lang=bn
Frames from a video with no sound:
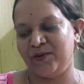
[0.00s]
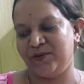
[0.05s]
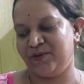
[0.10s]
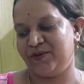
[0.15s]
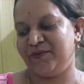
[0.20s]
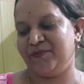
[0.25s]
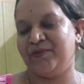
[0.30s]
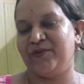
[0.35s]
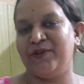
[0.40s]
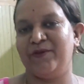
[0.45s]

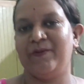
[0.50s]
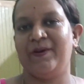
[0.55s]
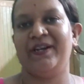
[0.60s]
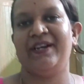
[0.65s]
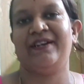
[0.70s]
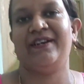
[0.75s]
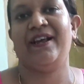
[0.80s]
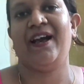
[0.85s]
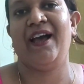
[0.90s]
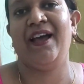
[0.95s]
কতটা পরিমাণে
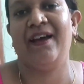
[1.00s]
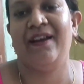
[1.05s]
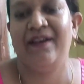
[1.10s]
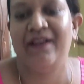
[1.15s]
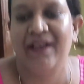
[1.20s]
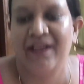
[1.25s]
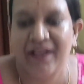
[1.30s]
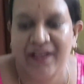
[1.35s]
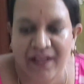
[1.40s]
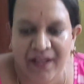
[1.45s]
টায়ার
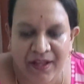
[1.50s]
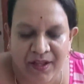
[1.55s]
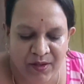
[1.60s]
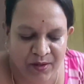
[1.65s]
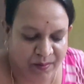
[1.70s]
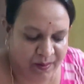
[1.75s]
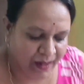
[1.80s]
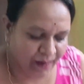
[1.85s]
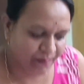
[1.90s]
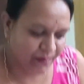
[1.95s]
তো
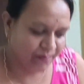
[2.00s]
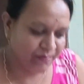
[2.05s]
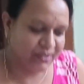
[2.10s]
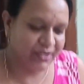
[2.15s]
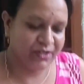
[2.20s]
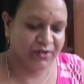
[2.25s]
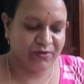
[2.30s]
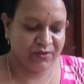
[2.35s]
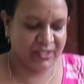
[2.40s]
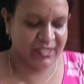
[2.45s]
ভাবলাম যে
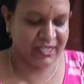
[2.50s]
একটু